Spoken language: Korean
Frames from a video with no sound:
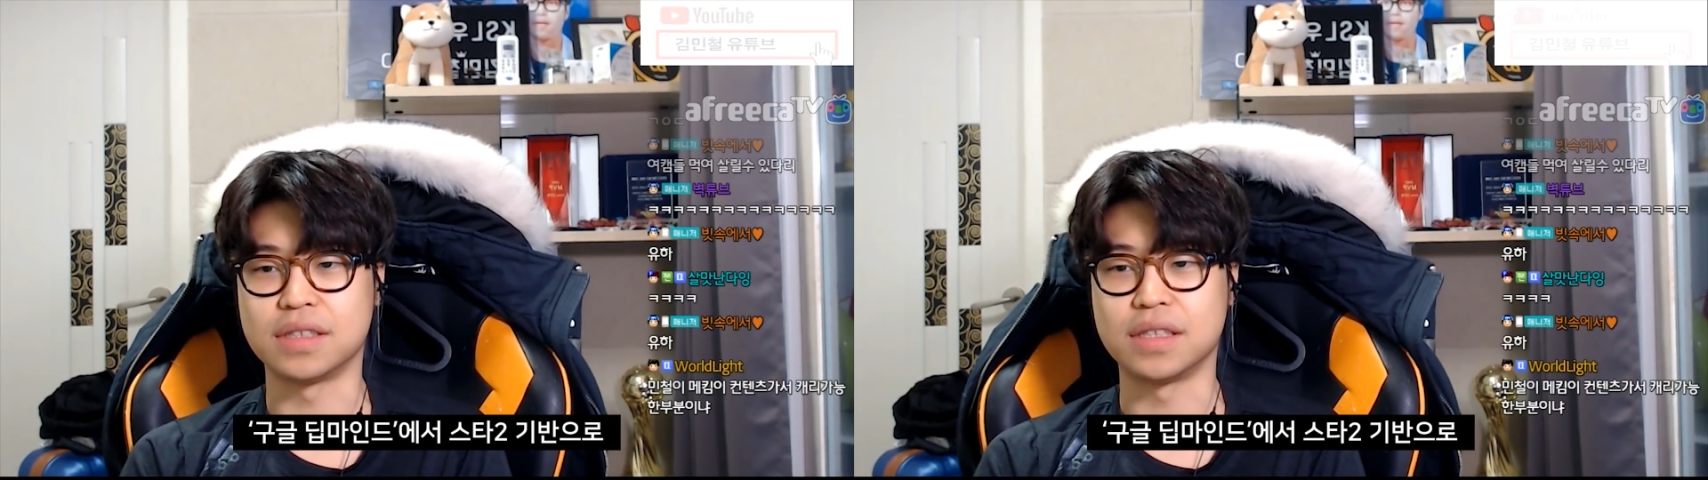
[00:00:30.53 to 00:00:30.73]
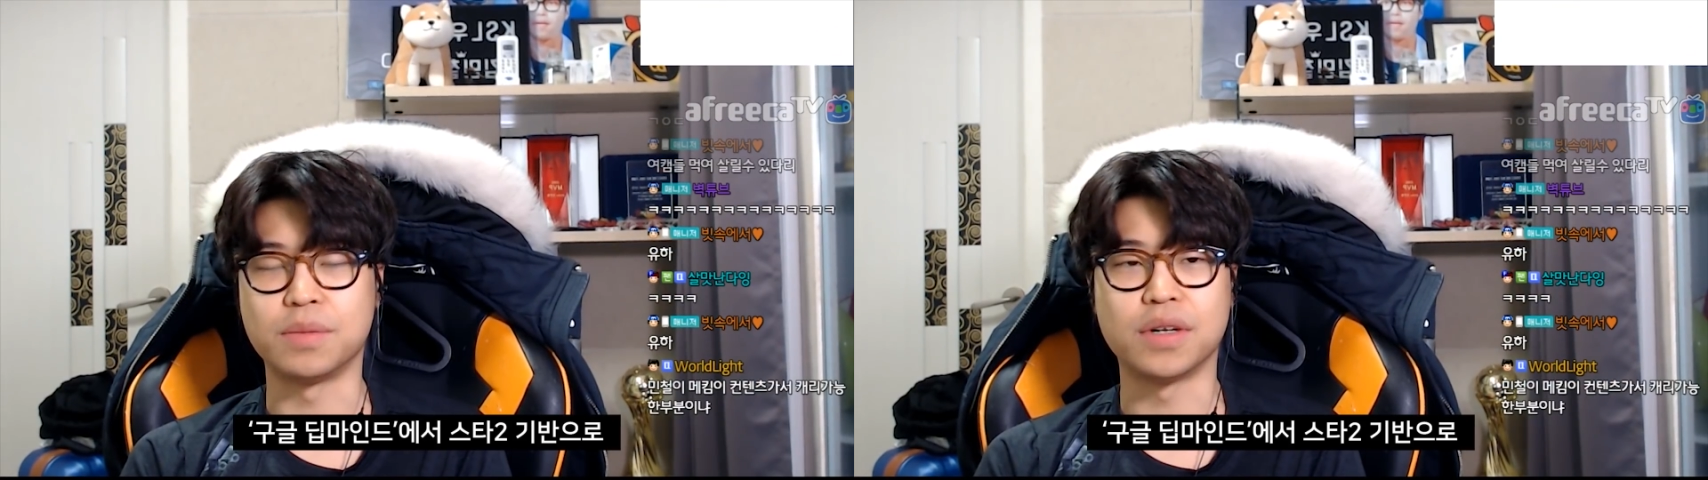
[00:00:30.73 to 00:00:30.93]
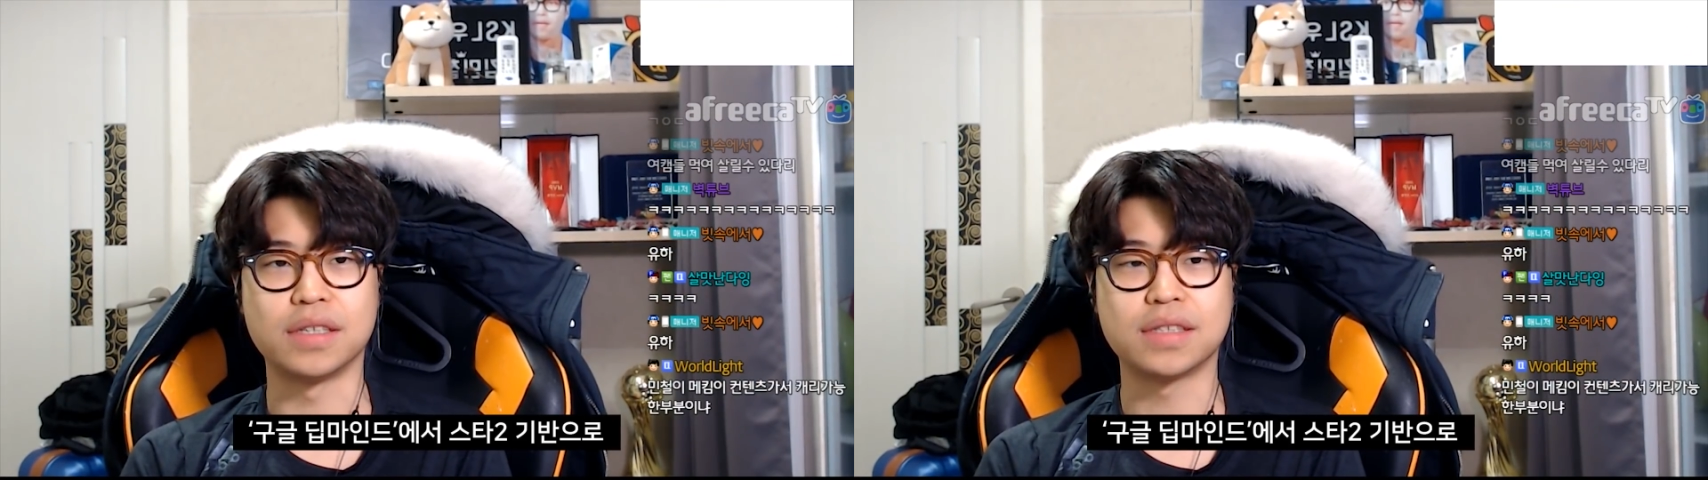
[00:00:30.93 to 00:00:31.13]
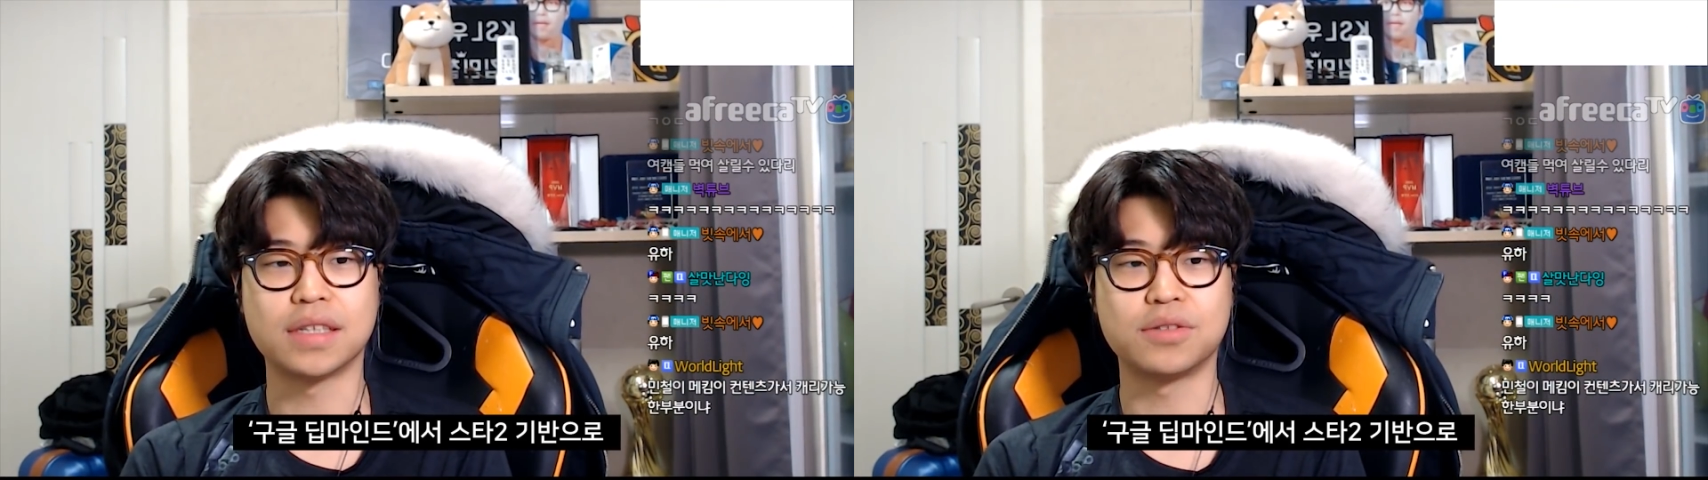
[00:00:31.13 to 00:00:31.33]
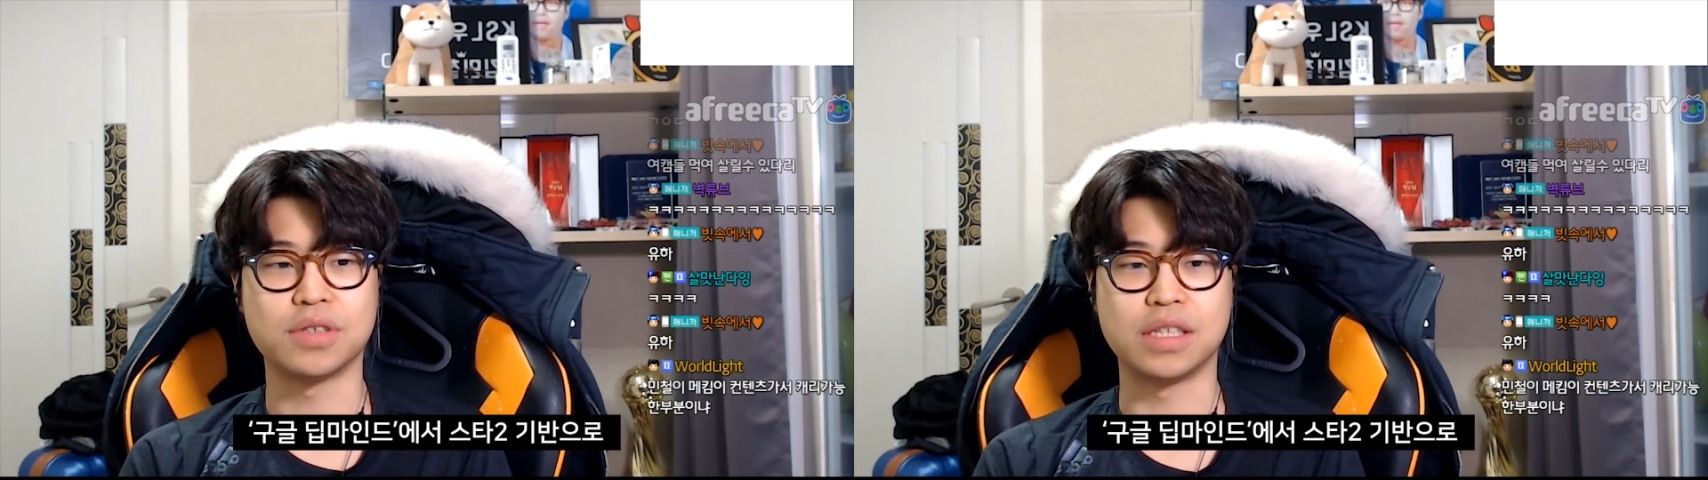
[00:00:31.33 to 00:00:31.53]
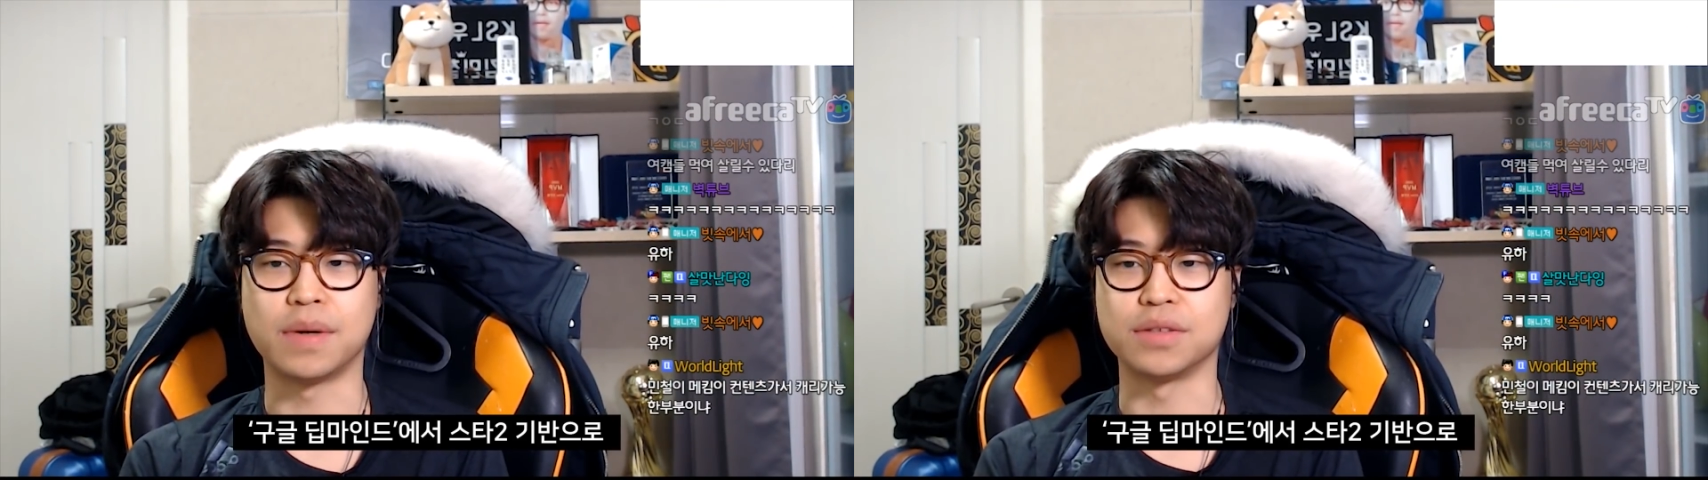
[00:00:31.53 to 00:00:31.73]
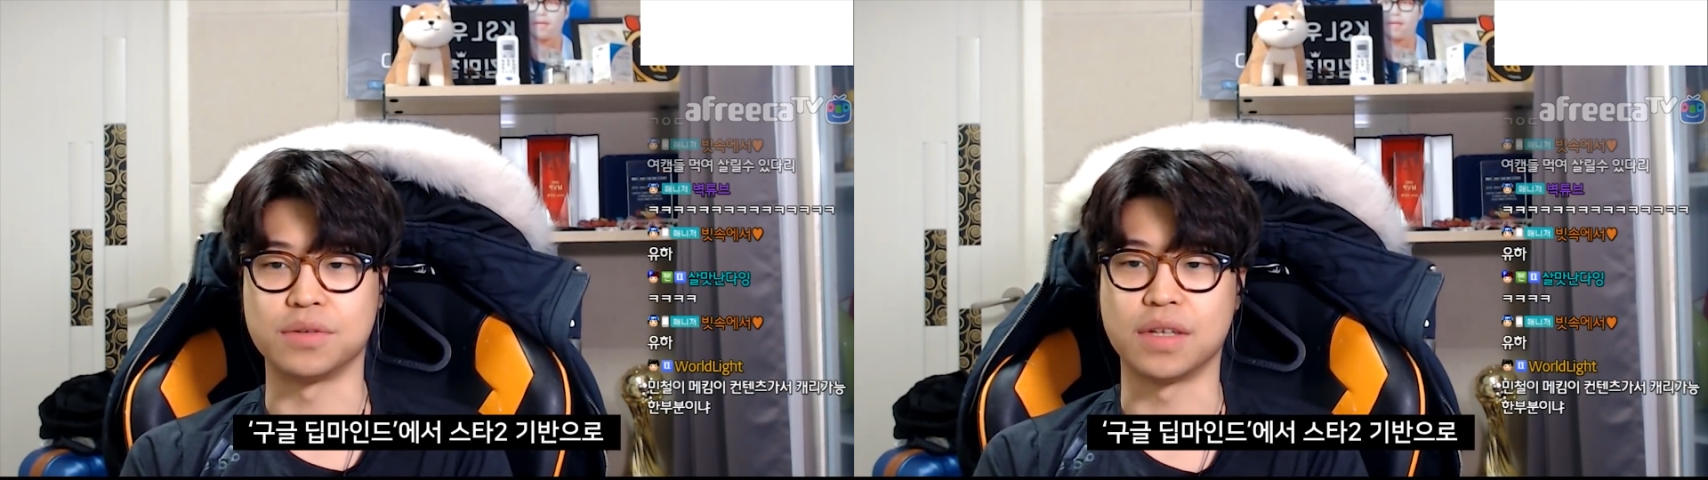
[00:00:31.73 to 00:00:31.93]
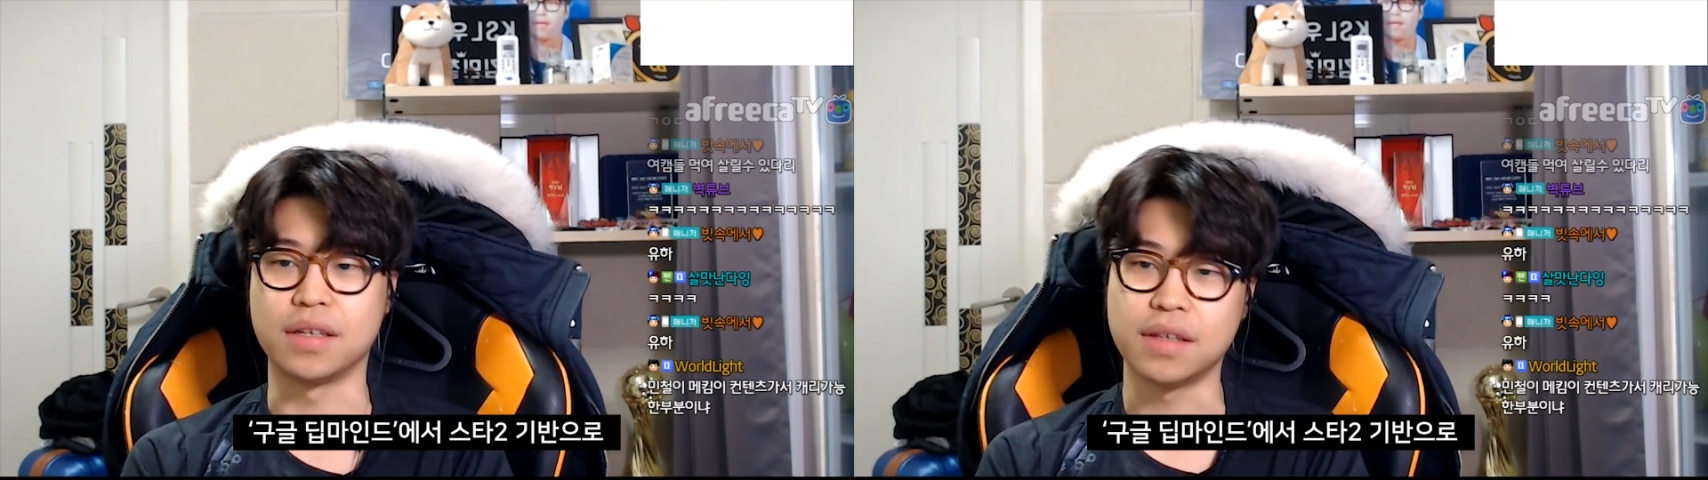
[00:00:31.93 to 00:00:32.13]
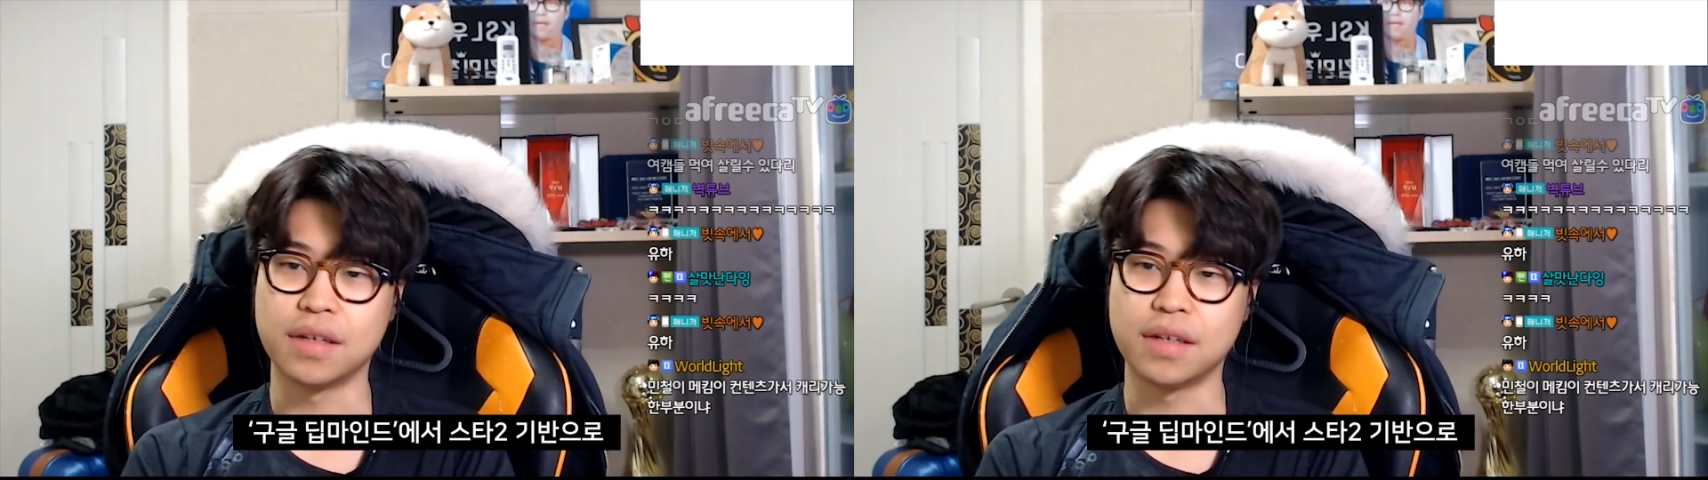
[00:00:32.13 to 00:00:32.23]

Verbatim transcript: 이번엔 스타트 기반으로 된